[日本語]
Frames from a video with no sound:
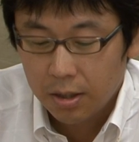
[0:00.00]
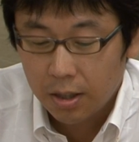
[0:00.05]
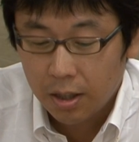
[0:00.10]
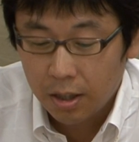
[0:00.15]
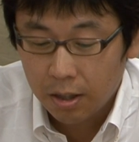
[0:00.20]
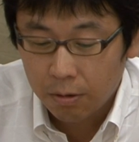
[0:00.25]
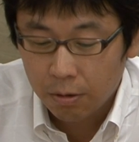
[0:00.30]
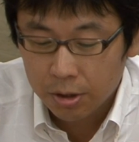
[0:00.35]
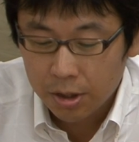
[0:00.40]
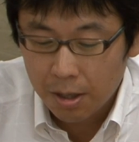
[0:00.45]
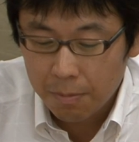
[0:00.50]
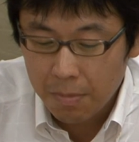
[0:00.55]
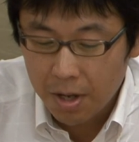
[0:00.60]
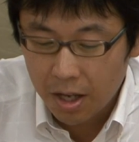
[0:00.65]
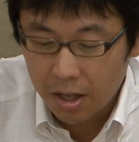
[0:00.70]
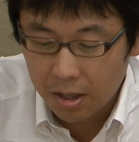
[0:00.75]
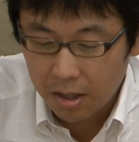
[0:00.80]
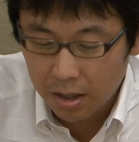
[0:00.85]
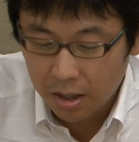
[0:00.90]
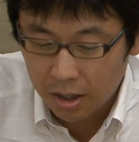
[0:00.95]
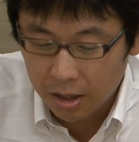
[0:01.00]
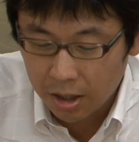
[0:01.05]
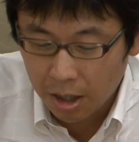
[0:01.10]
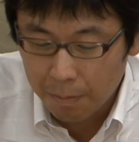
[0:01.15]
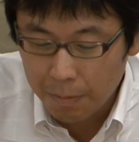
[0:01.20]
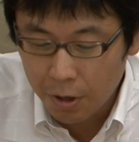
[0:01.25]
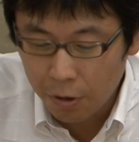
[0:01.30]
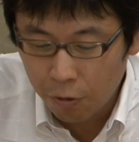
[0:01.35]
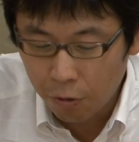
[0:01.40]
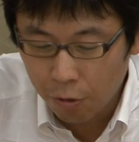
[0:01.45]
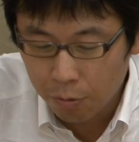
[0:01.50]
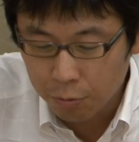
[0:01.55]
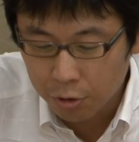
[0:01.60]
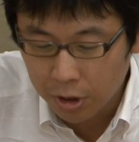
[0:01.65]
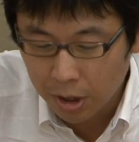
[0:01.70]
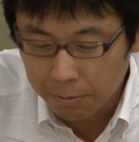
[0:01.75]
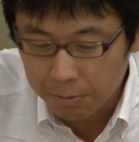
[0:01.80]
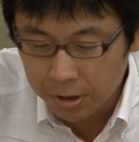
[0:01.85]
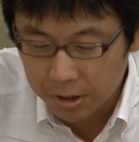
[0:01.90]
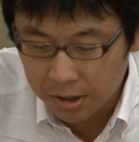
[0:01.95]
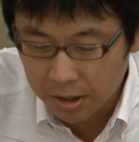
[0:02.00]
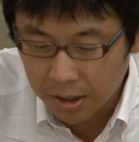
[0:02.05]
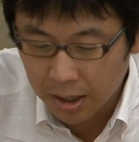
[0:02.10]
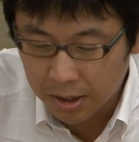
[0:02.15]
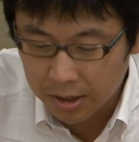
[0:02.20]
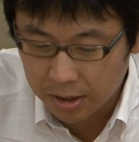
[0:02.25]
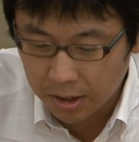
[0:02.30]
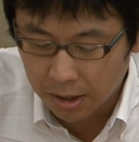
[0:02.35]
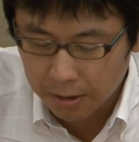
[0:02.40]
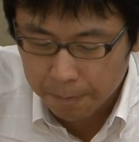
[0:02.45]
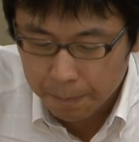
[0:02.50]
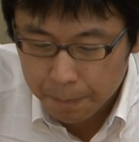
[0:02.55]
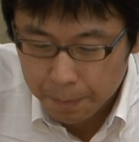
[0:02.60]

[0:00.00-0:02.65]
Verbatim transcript: えー、ご社名、えー、タマホーム株式会社、